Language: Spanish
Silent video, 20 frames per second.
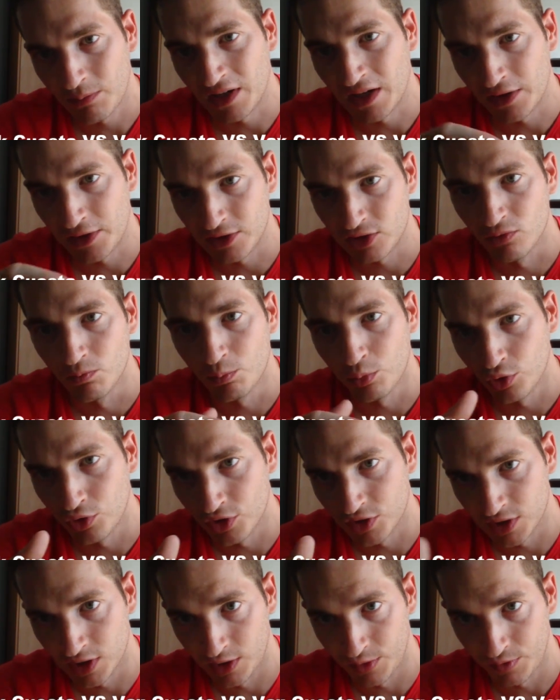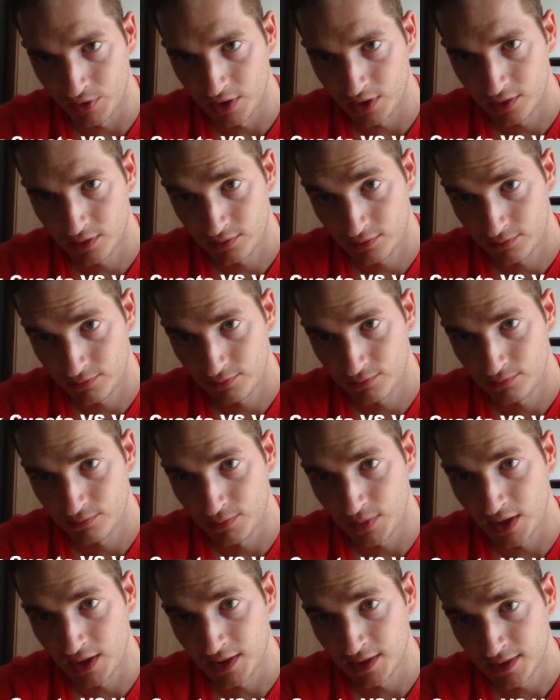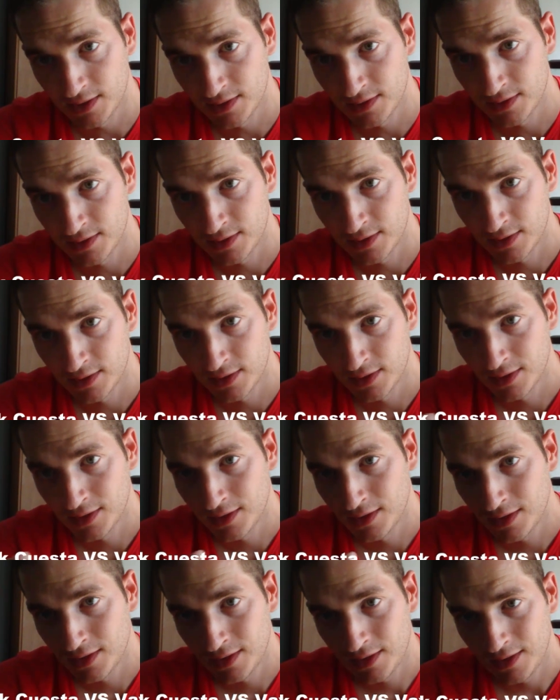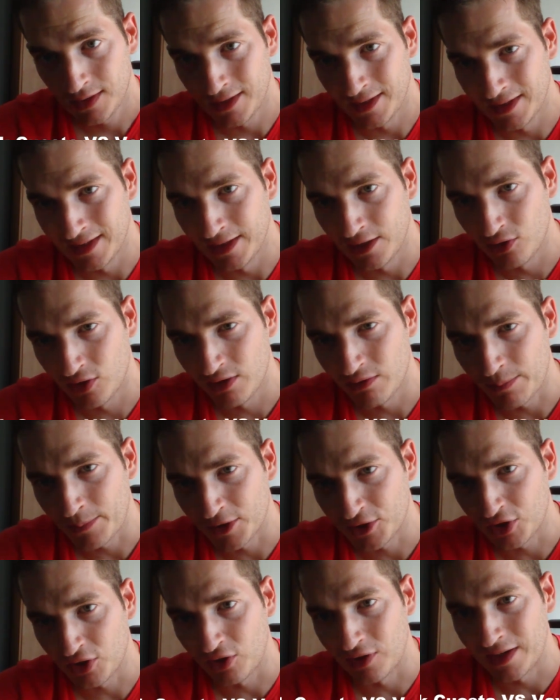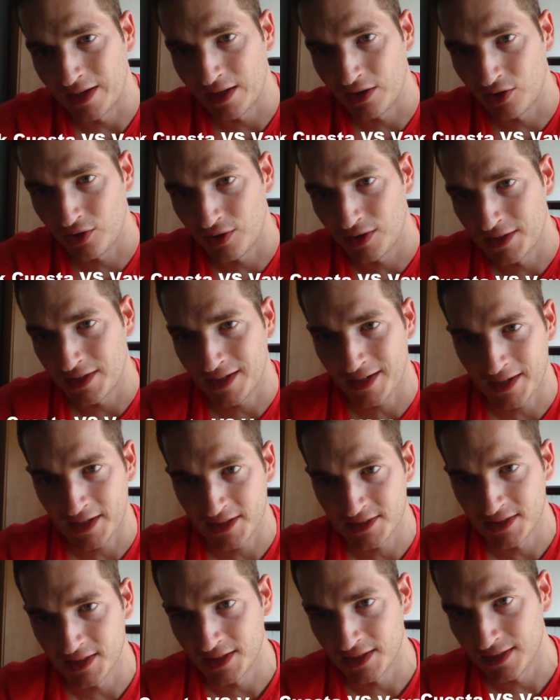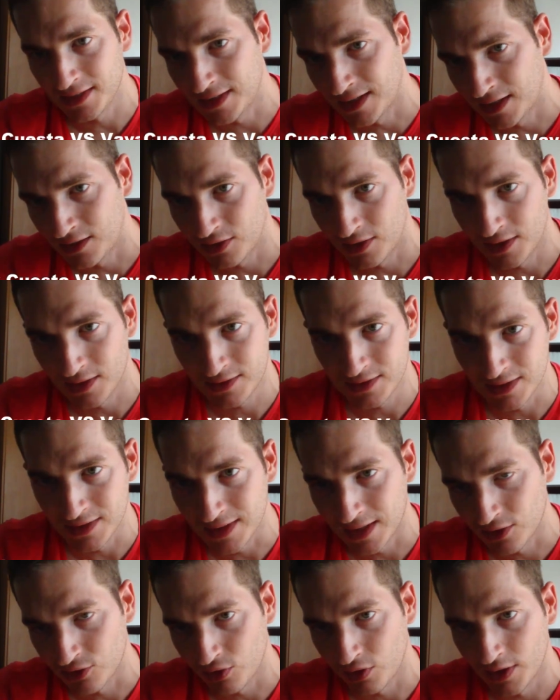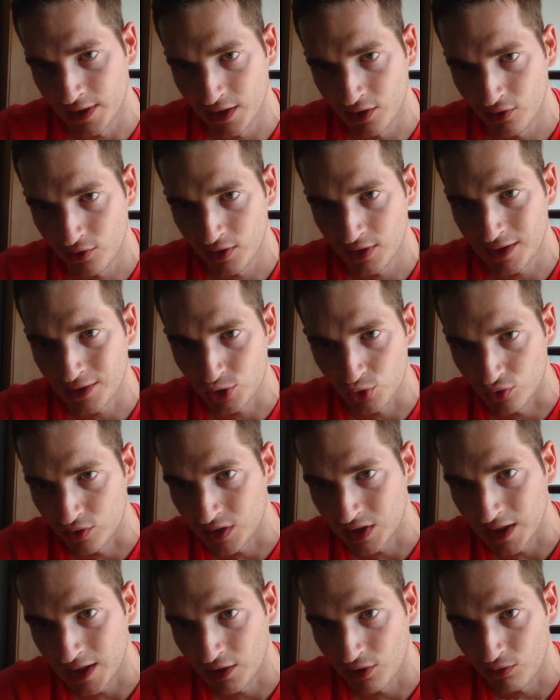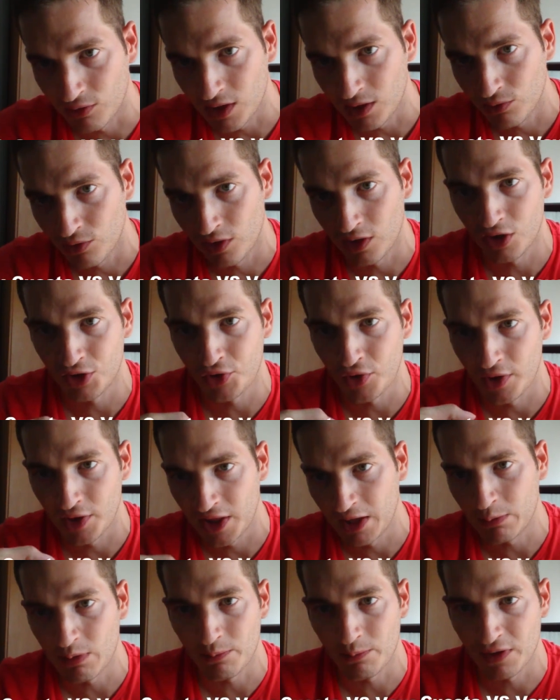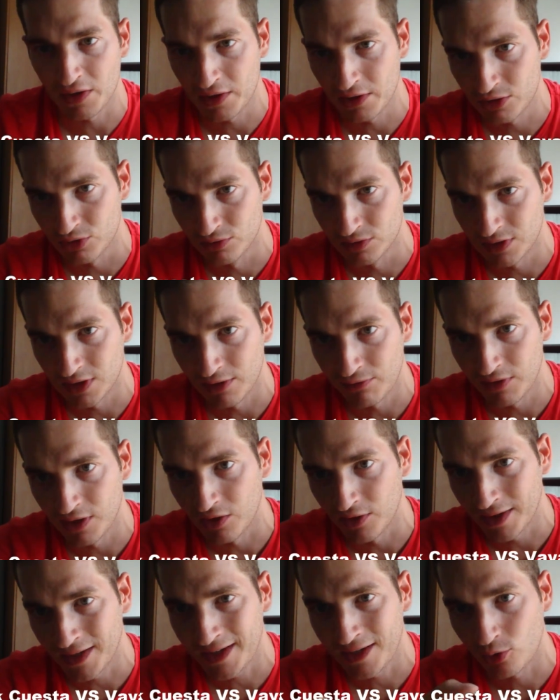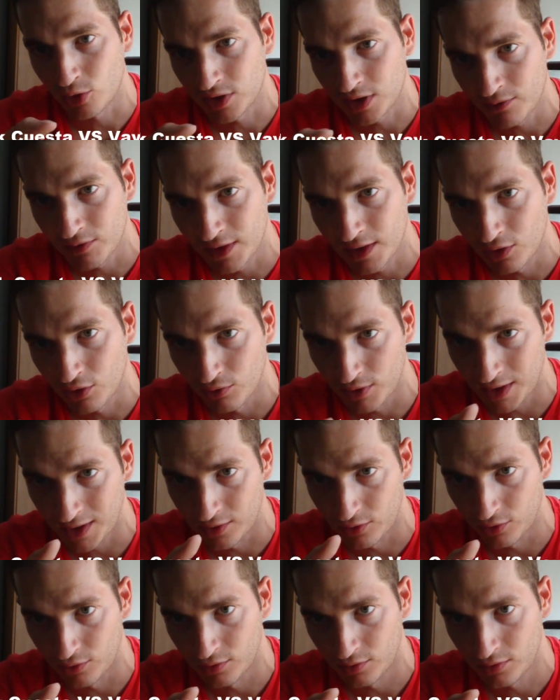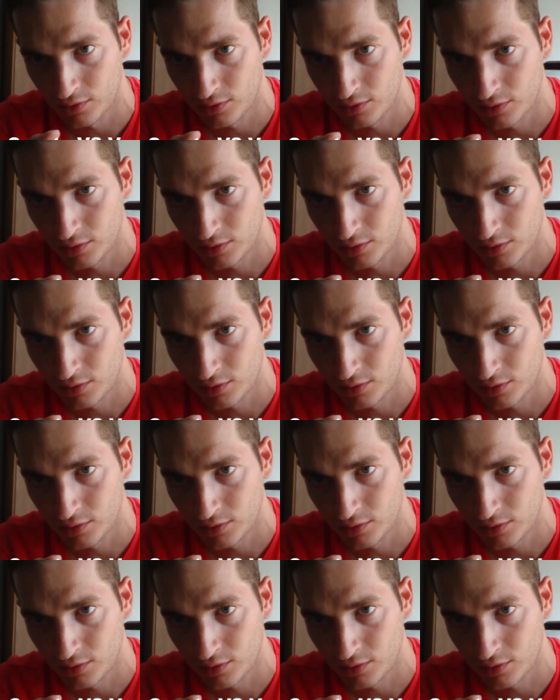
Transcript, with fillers: para hacerse un puto selfie, ¿vale? El león iba para todos lados, ya casi gritando, eh, chillando el león, asustado, vivo, el otro encima parece un selfie con él que lo estaban agobiando.